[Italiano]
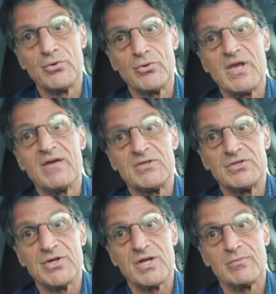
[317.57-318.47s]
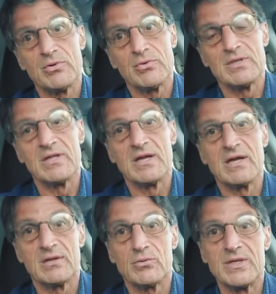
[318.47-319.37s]
E la stiamo vincendo noi e la
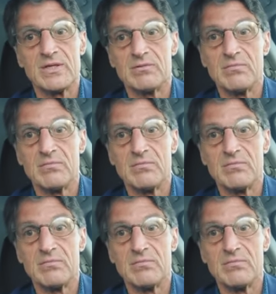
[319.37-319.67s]
vinceremo.